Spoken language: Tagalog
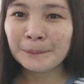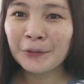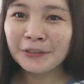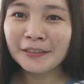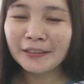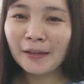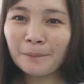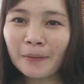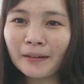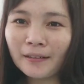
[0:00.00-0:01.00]
Pwede na
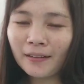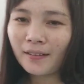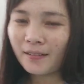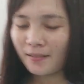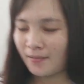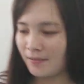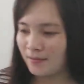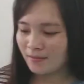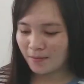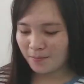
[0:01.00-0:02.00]
po.
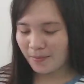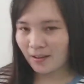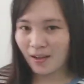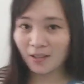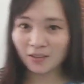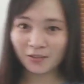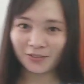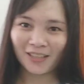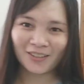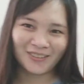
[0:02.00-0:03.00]
Ang out
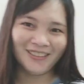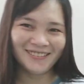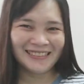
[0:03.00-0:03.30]
of town.